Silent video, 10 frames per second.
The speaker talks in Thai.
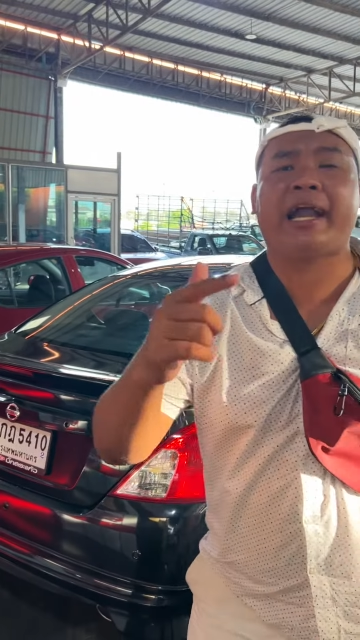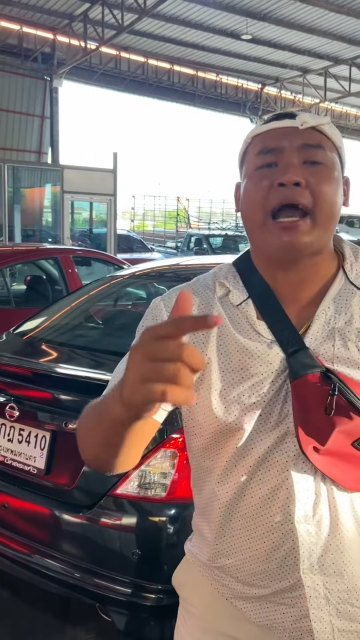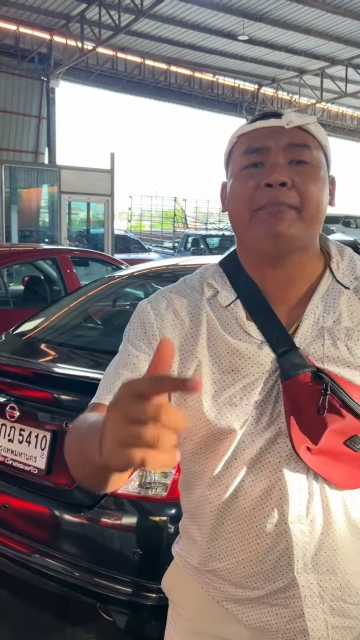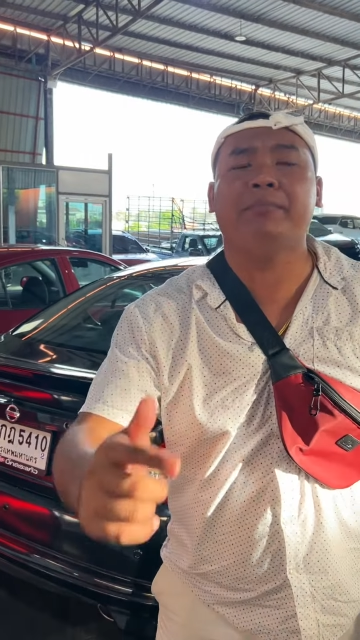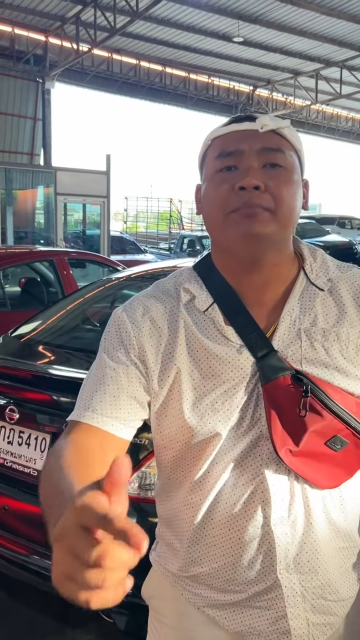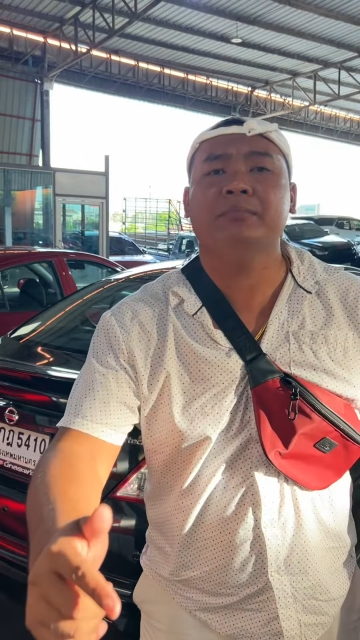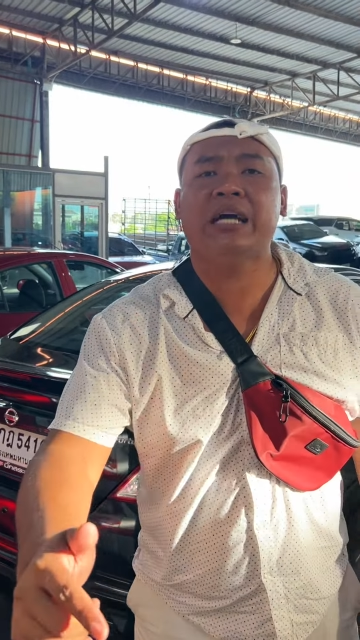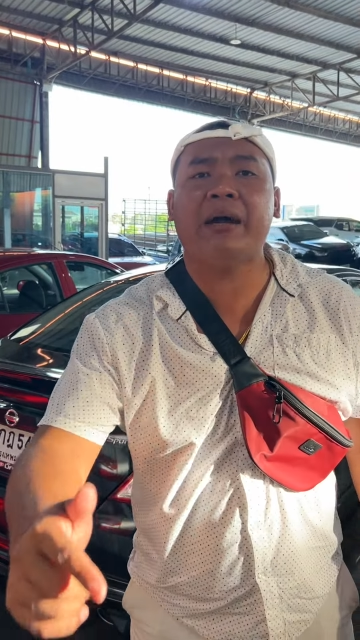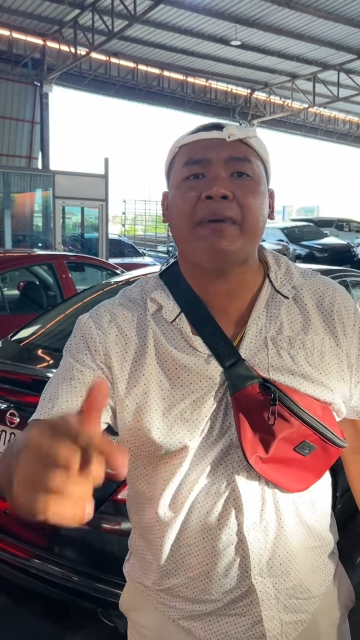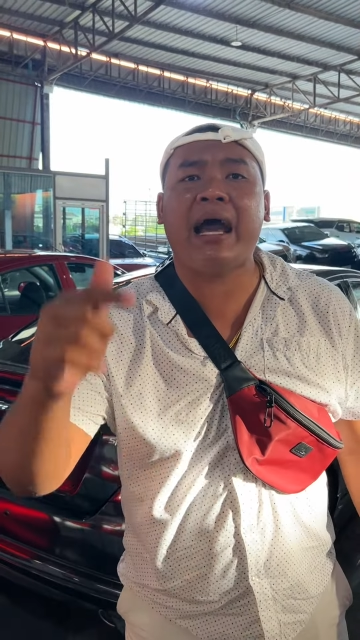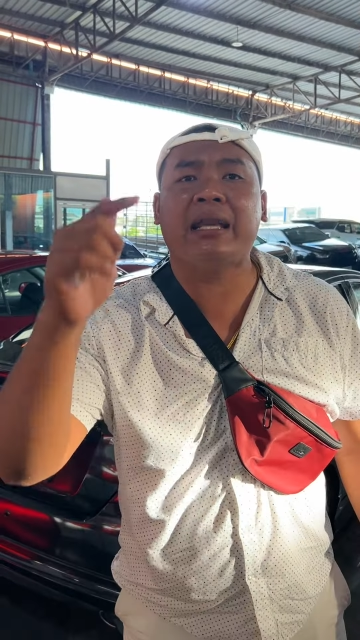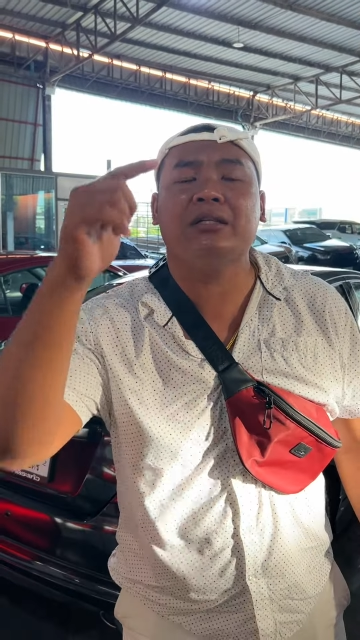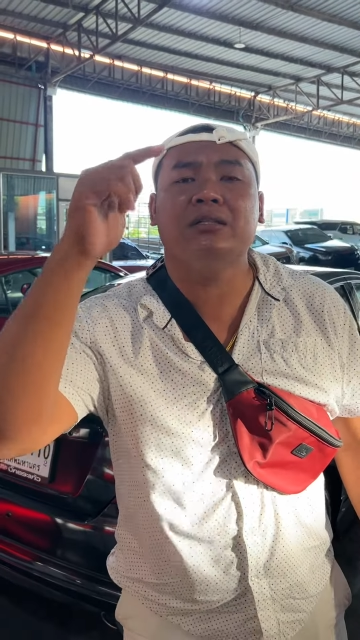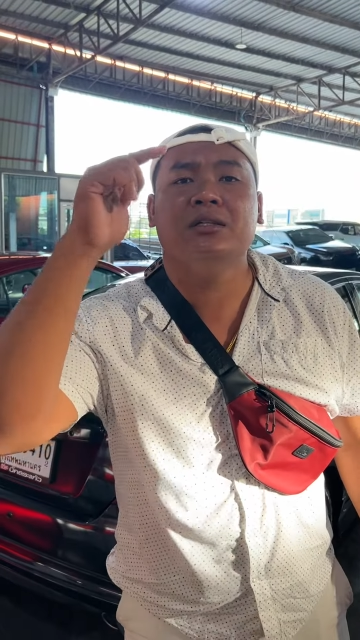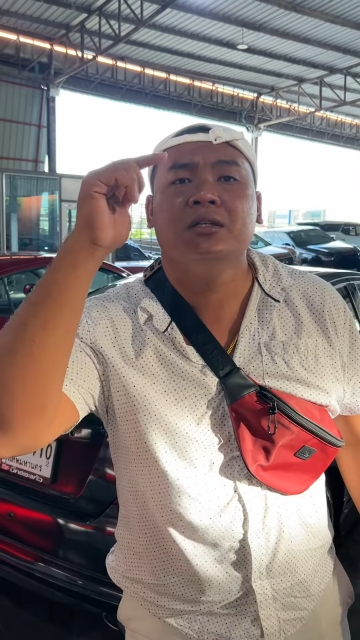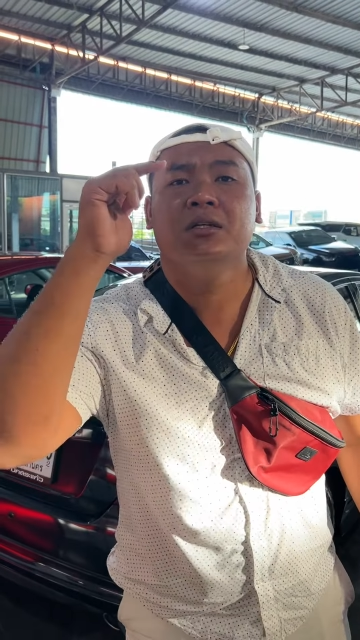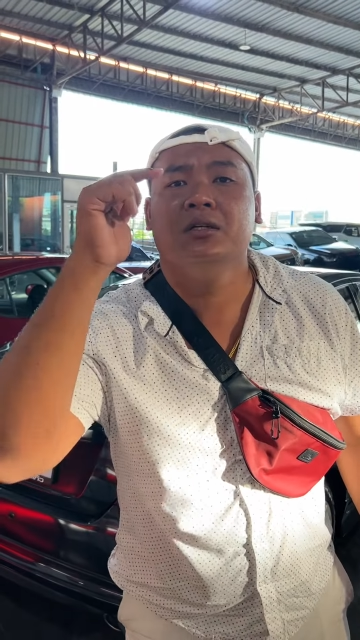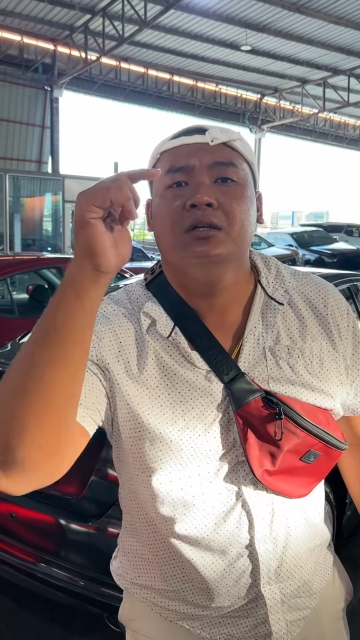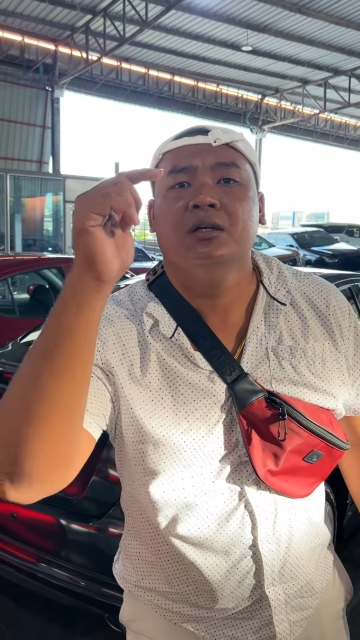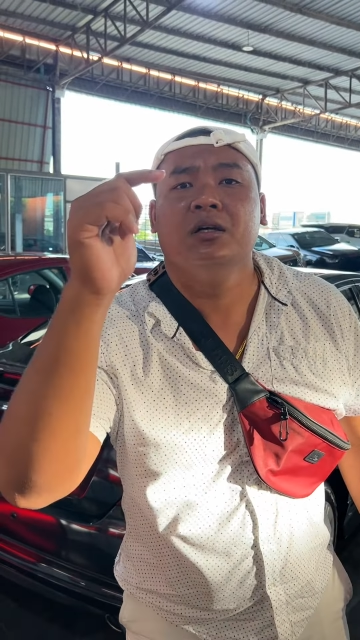ขับเมื่อบ้าน
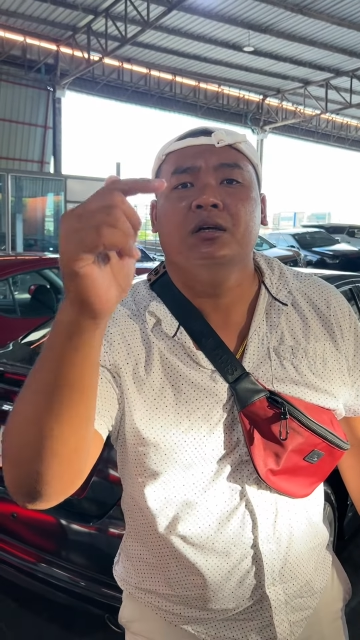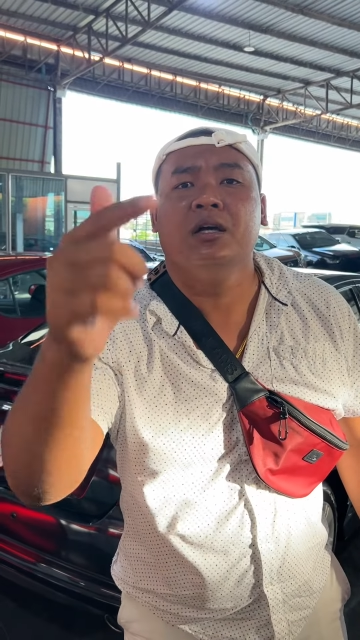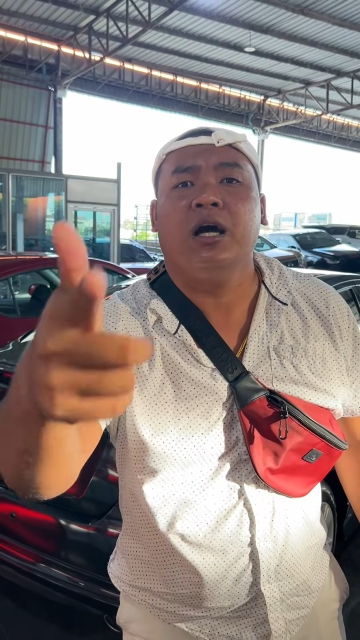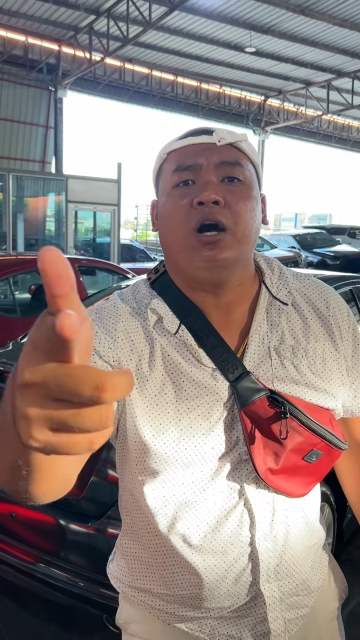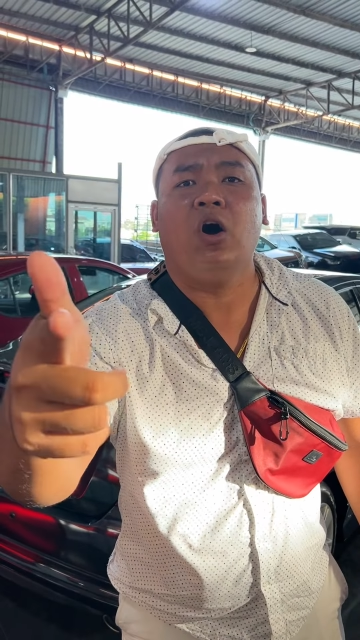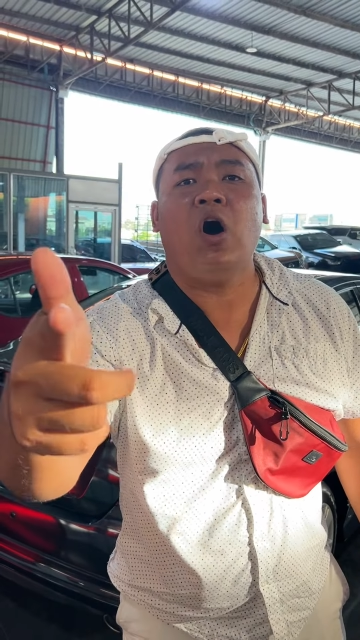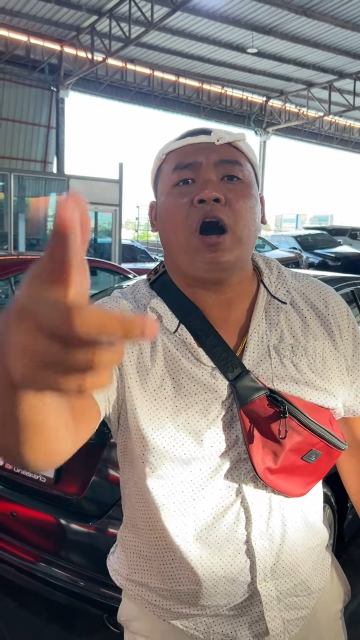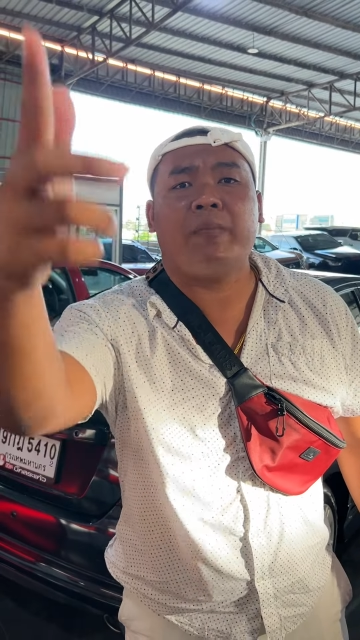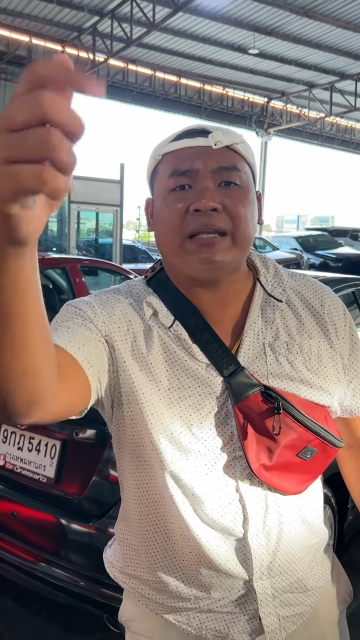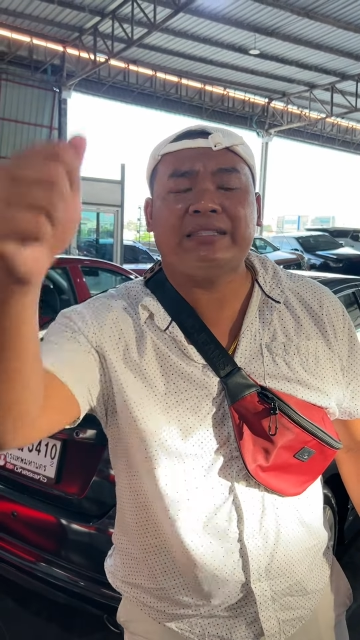ออกพรร